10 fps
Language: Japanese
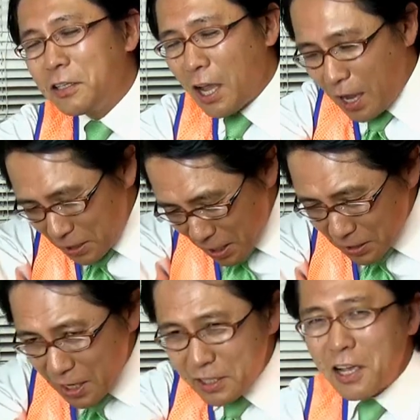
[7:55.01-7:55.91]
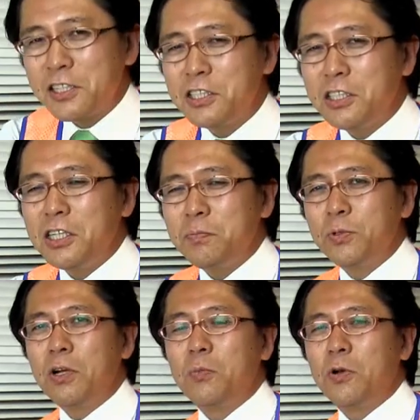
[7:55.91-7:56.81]
やらなきゃ
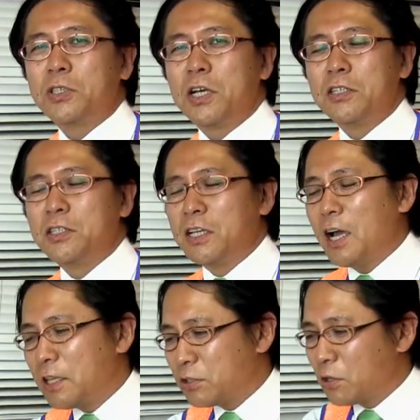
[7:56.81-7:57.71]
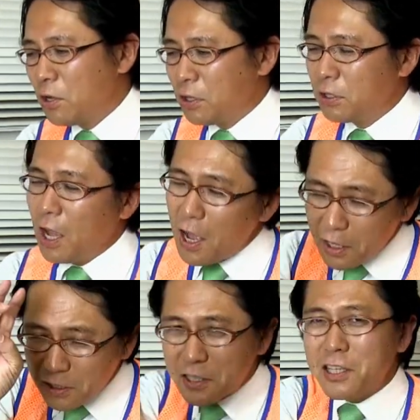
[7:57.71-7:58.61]
シティプロモーションじゃないでしょなん
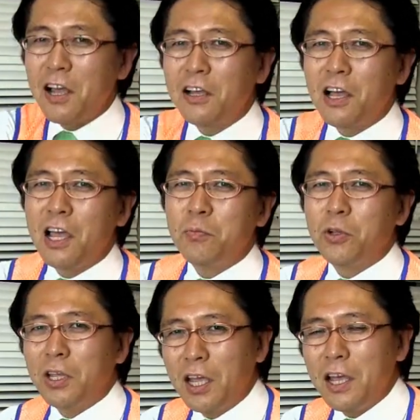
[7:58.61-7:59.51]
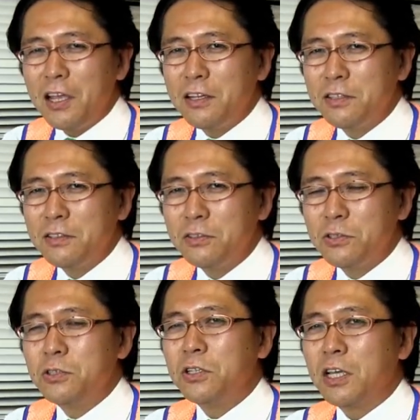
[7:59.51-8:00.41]
で3回もね
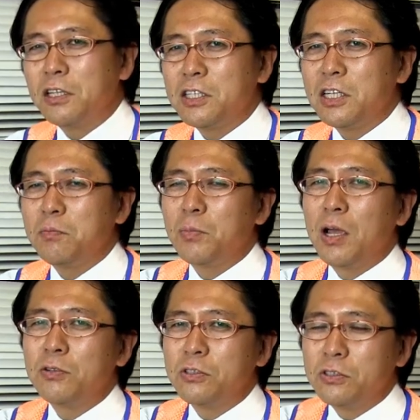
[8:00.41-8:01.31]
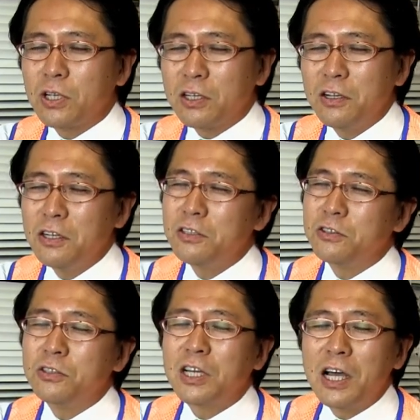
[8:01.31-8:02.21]
続て新米を続
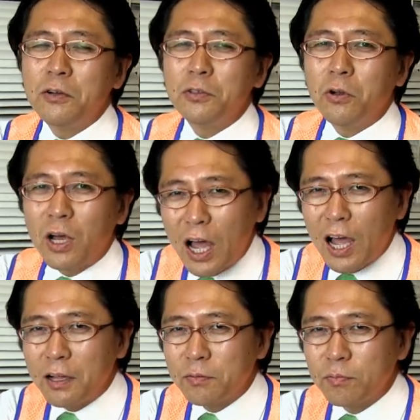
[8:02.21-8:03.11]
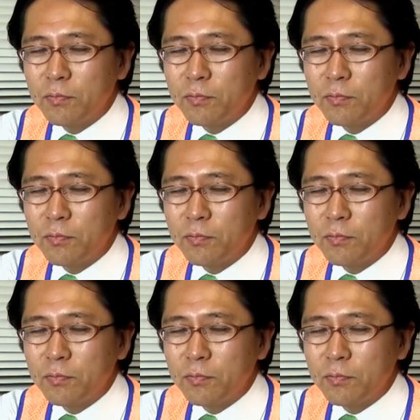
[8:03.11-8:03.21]
使うのか